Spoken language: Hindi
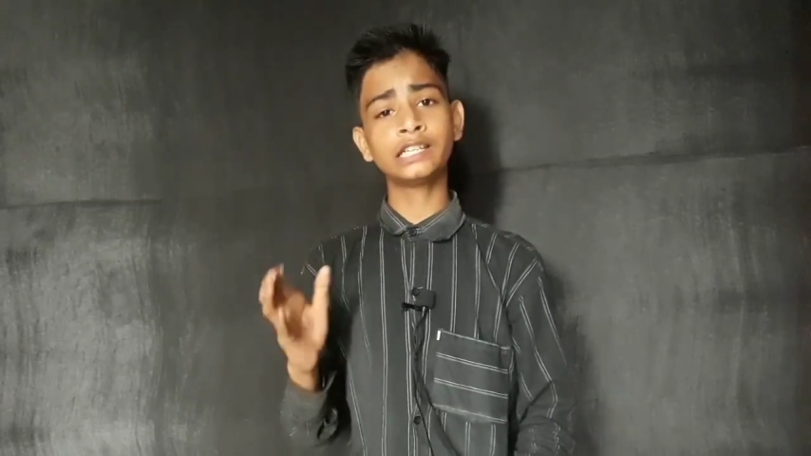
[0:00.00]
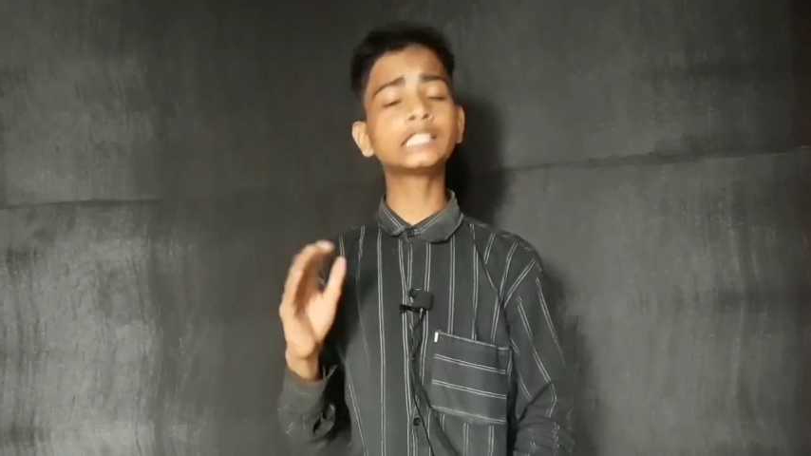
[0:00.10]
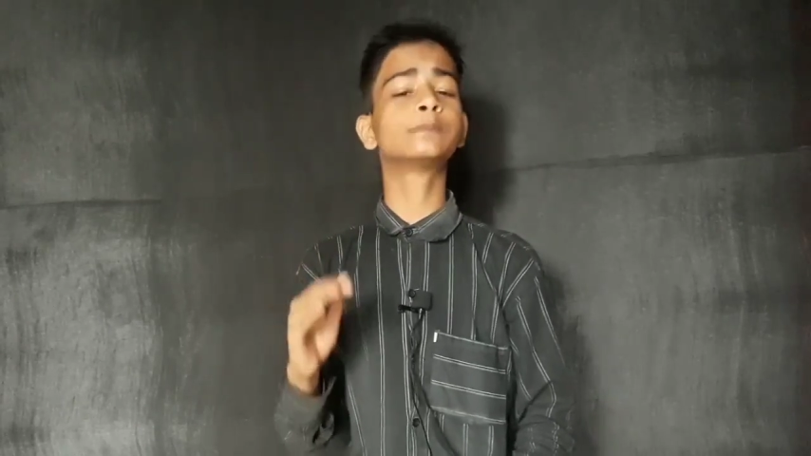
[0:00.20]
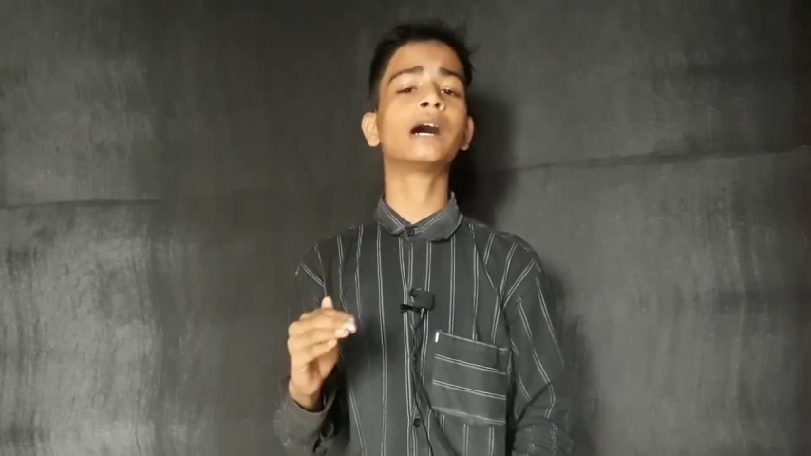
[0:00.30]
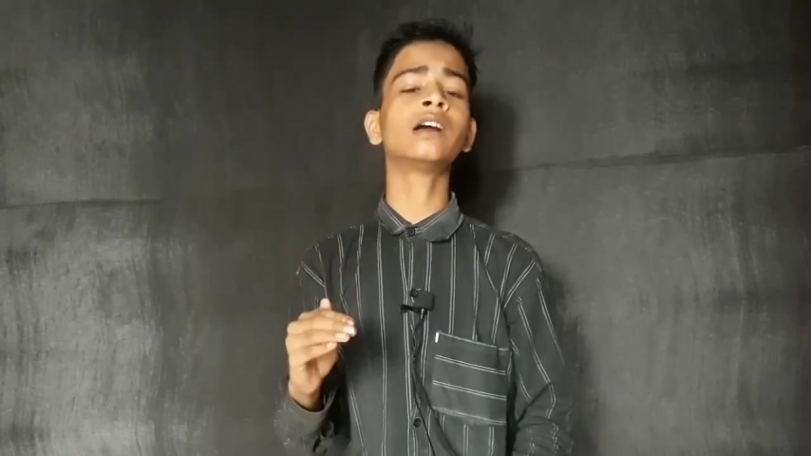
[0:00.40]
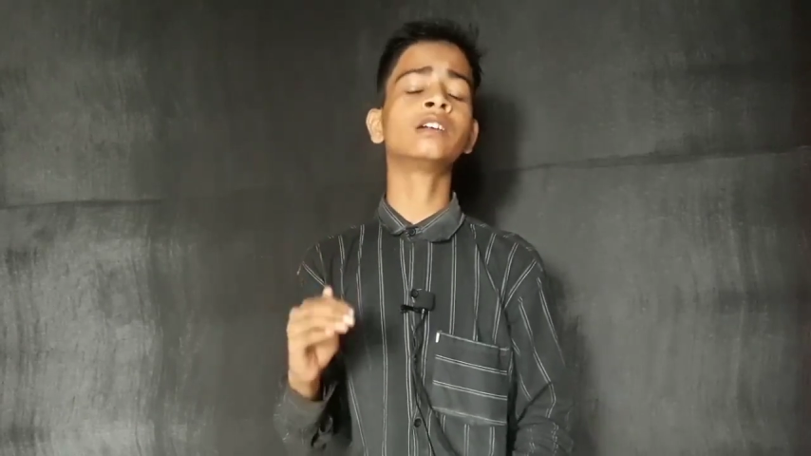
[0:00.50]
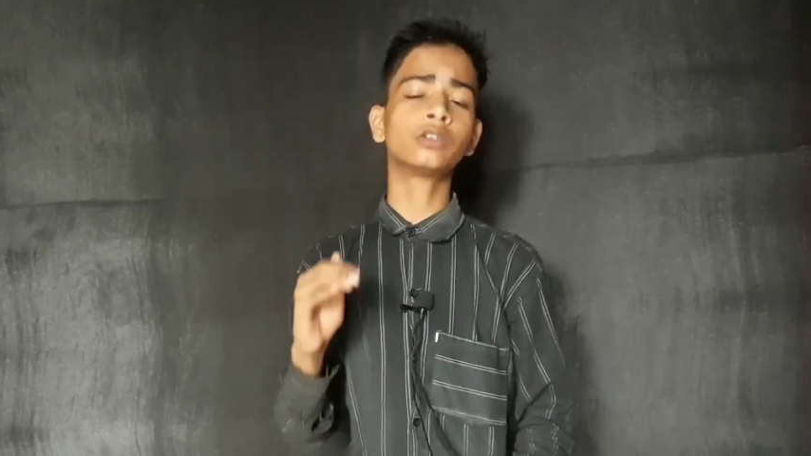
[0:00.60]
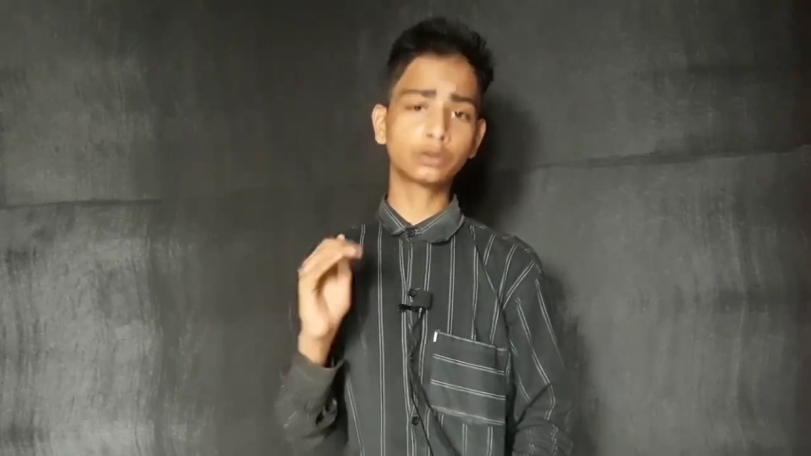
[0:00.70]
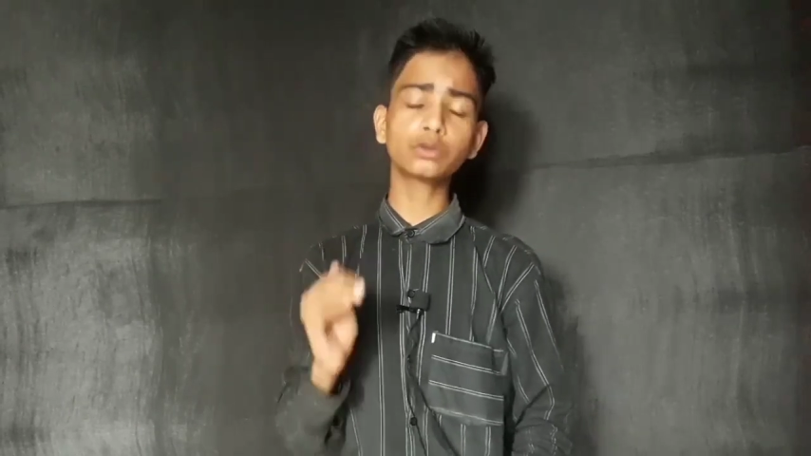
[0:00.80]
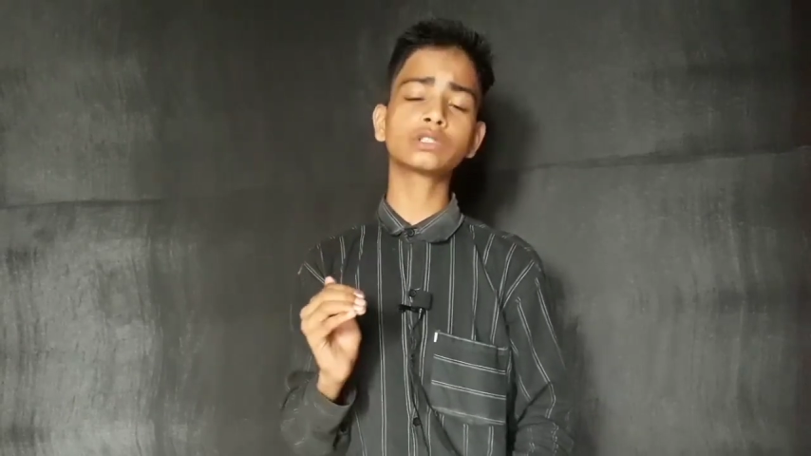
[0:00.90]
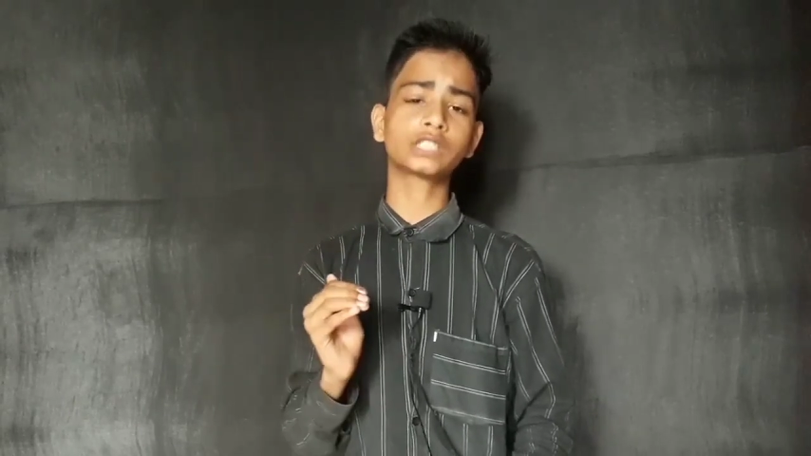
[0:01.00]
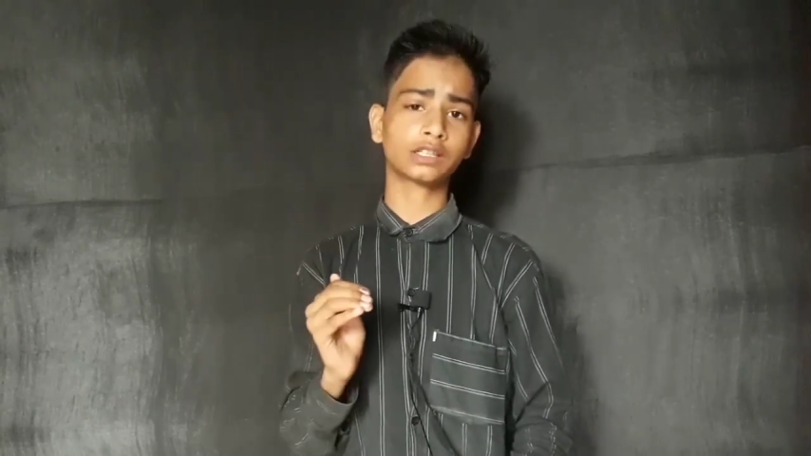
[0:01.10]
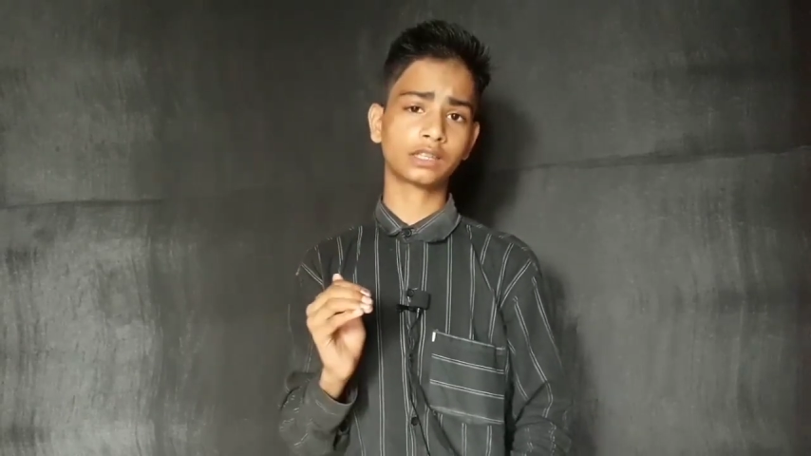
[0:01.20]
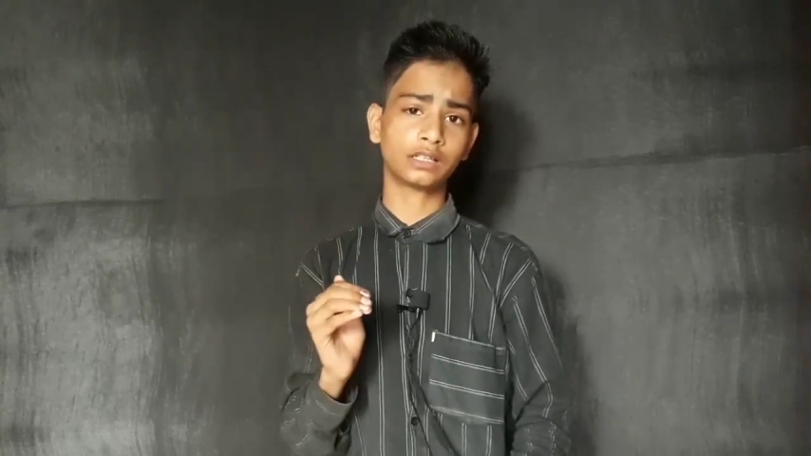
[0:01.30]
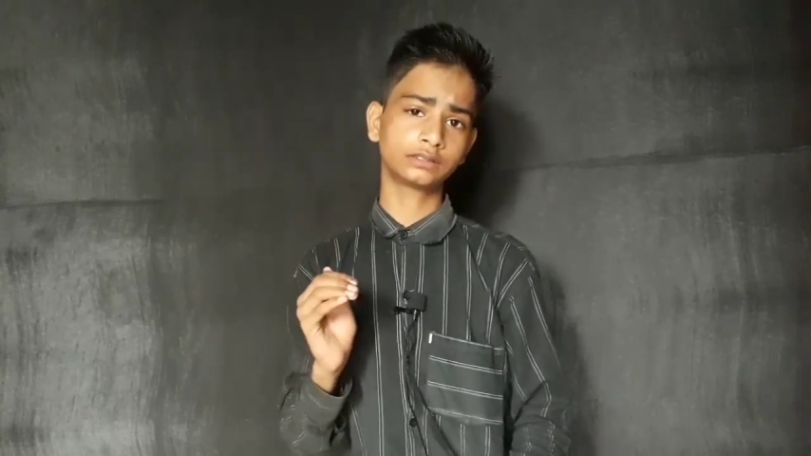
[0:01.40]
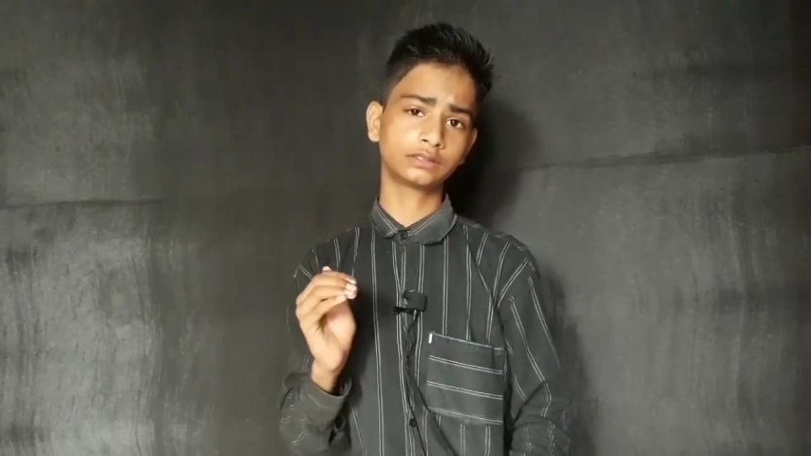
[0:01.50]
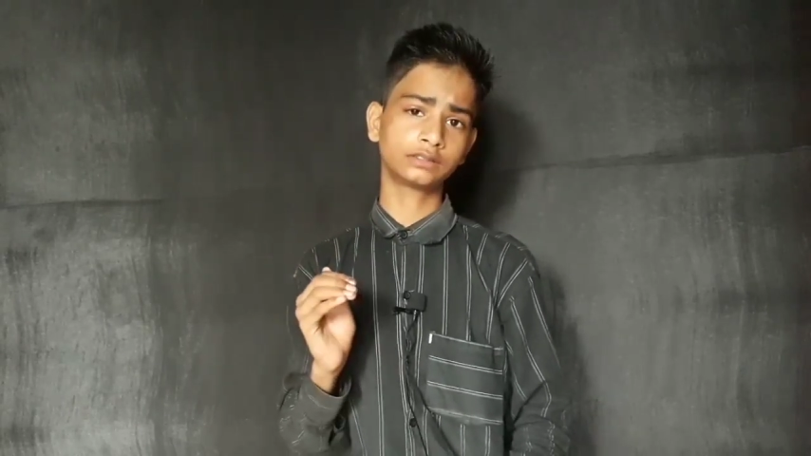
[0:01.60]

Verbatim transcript: इस बार रुक सकता है